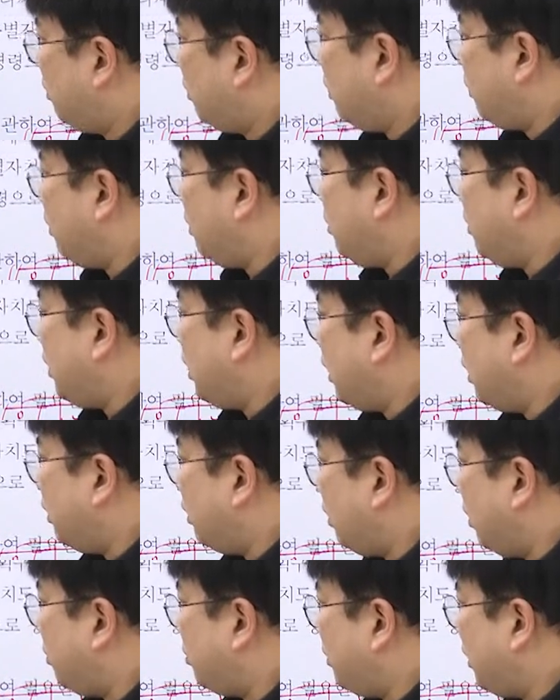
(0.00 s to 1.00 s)
심의가
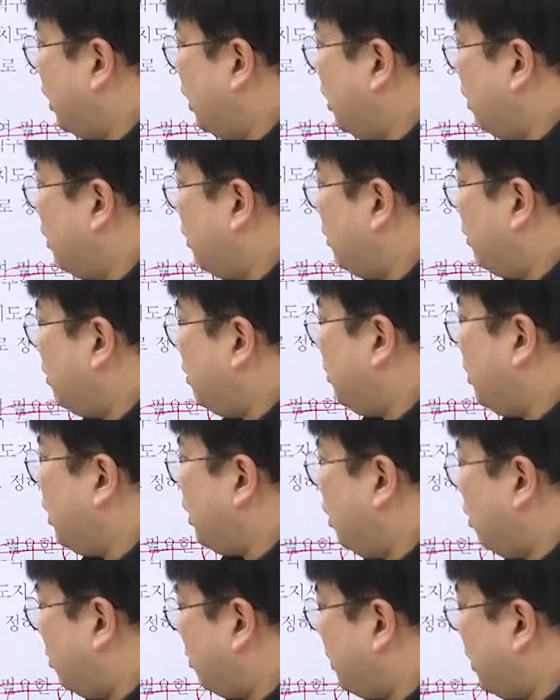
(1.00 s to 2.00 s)
있다 없다?
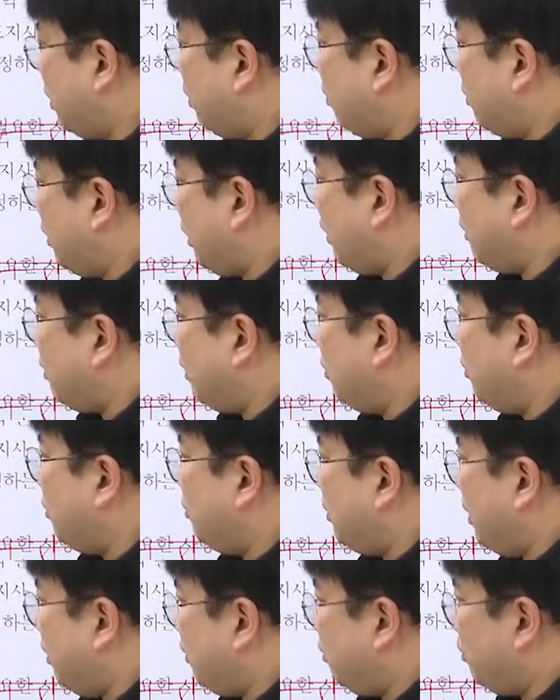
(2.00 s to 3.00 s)
심의가 없다는 거 다시 한 번
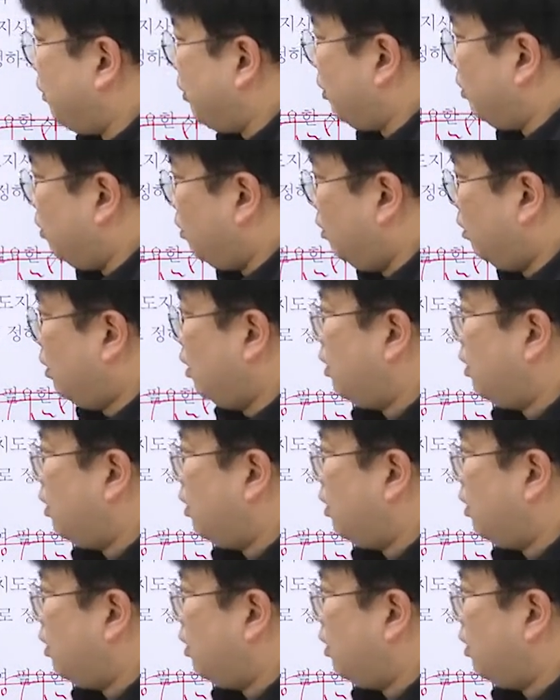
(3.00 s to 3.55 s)
말씀드리고